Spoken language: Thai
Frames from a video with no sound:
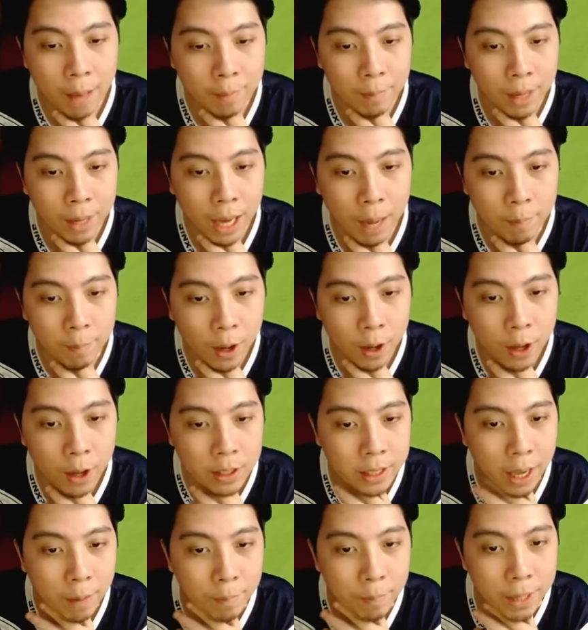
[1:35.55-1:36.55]
นะครับแล้วก็
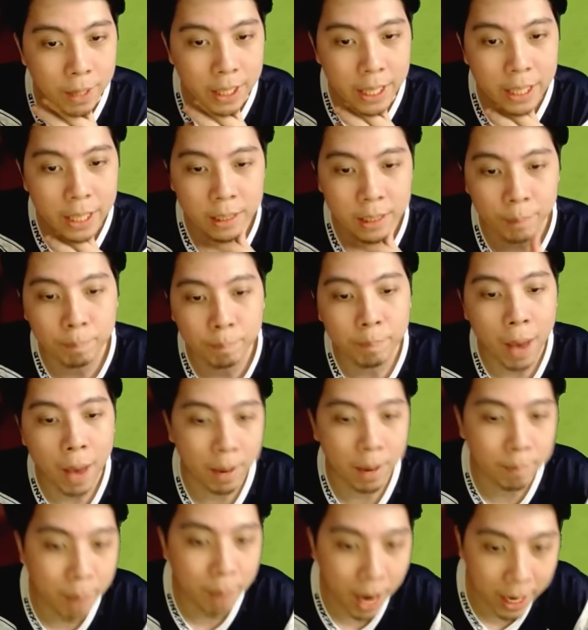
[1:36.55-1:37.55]
แสงมืดอีก
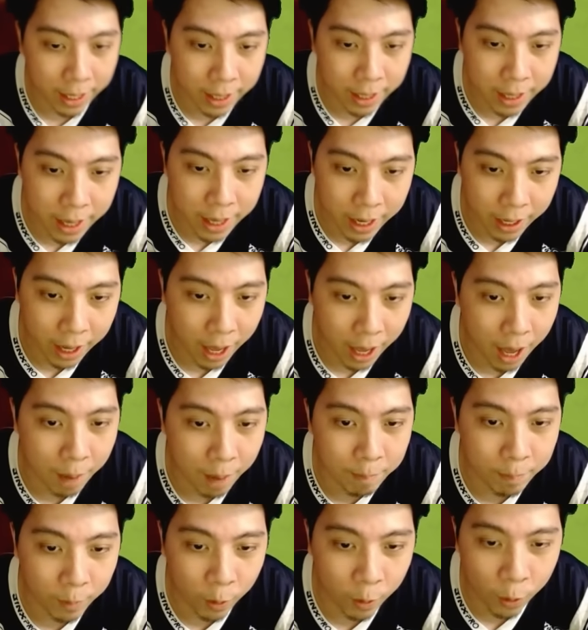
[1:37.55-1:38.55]
18ใบนั่นเองนะครับ
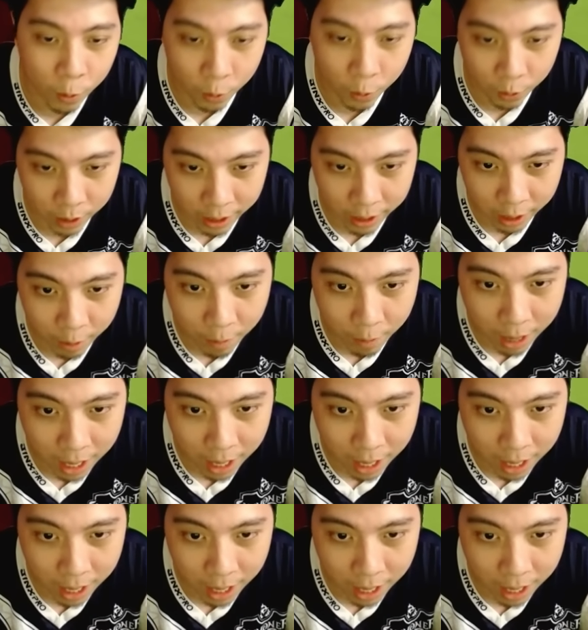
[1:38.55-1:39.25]
โอ้โหเรียกได้ว่า